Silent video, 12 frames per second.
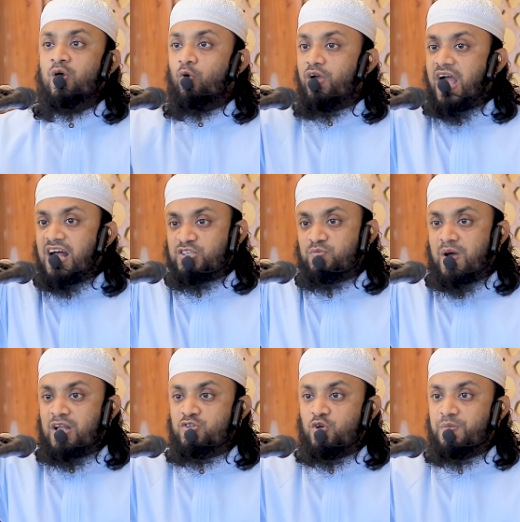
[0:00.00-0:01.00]
ওই
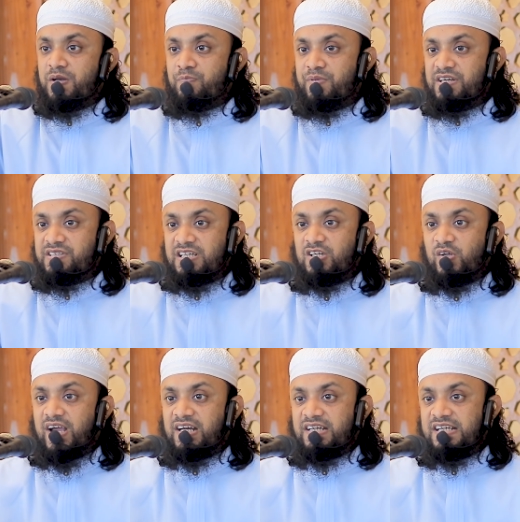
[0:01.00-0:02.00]
আসমান জমিন বিস্তৃত
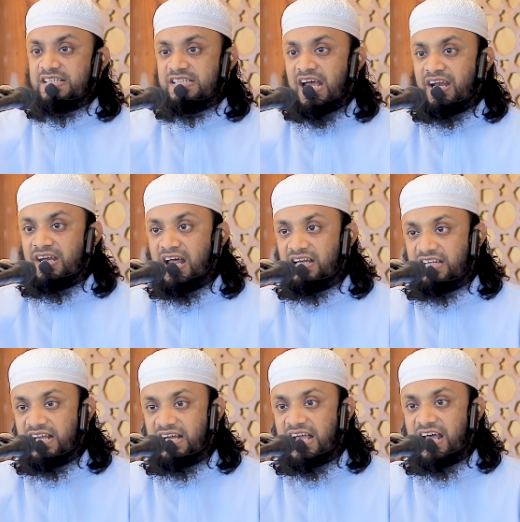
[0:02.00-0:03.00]
একটি
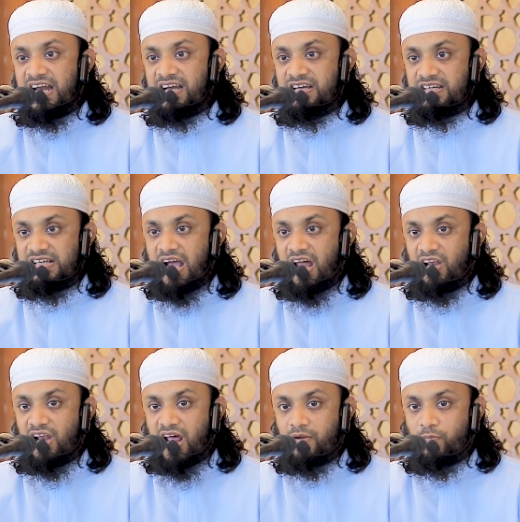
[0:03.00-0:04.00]
জান্নাতের গ্যারেন্টি
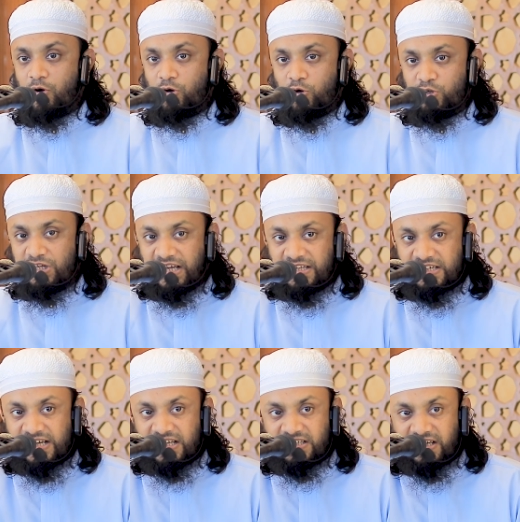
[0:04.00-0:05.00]
আল্লাহর পক্ষ থেকে
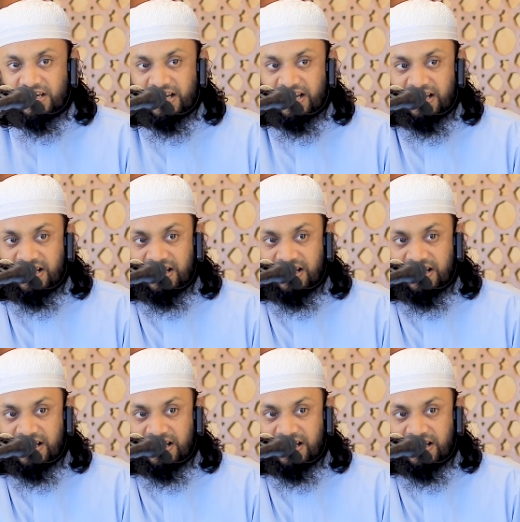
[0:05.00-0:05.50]
দিয়ে দিলে